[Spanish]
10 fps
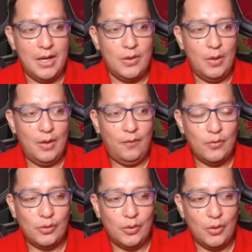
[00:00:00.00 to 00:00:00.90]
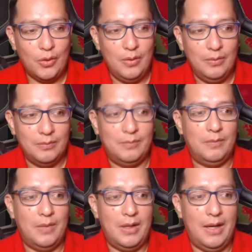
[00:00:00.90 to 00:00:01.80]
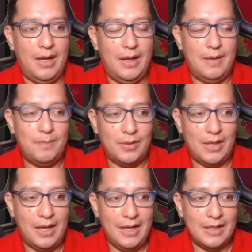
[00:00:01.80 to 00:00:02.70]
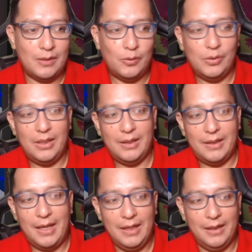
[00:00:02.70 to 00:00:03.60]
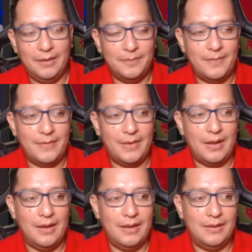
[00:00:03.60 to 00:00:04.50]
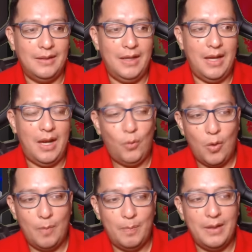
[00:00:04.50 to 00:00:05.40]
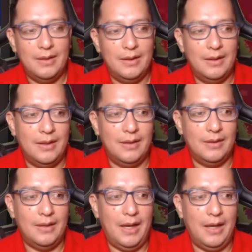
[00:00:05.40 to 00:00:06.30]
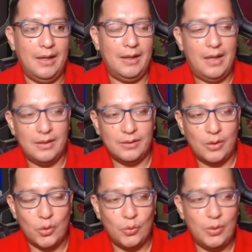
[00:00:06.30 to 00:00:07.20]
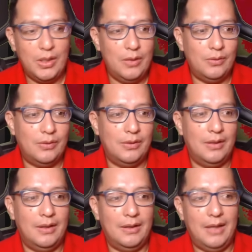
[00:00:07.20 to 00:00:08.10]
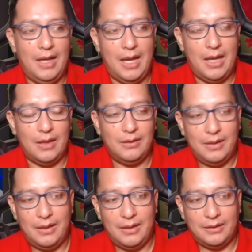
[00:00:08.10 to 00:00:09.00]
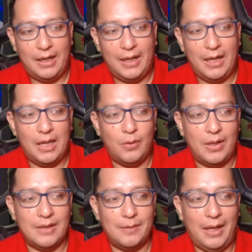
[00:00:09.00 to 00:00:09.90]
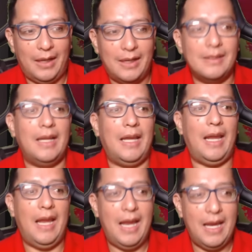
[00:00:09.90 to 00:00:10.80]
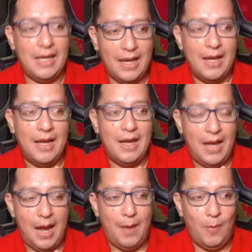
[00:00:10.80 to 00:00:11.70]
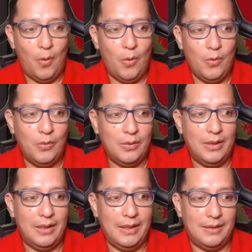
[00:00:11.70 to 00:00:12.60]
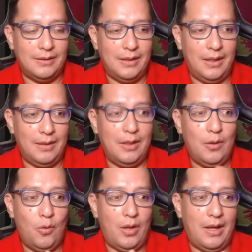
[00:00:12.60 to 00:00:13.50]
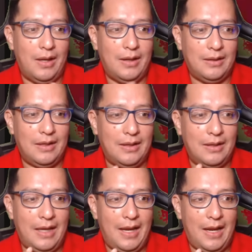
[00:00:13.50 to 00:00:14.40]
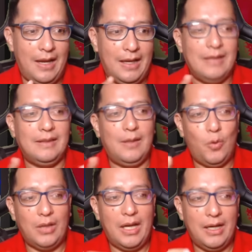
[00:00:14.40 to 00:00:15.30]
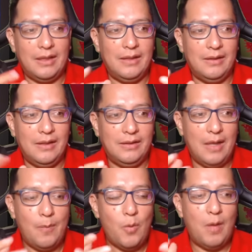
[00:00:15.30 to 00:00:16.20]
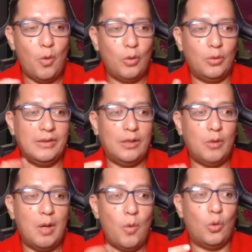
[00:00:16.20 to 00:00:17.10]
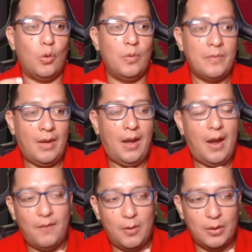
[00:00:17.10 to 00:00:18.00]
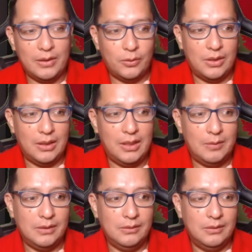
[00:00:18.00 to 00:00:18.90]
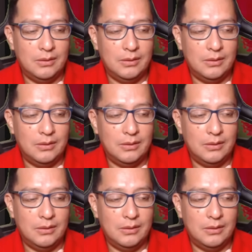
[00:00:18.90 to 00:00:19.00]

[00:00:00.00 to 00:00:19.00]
No le funcionó, eh, pues la guerra sucia de ir, ¿sí? A Europa, de ir a Estados Unidos, de la, y traer a la duquesa marquesa, que ella habló, este, dijo que, que, que, se votara, y, llamó al voto, incitó al voto a favor de Xochitl Gálvez, ¿sí?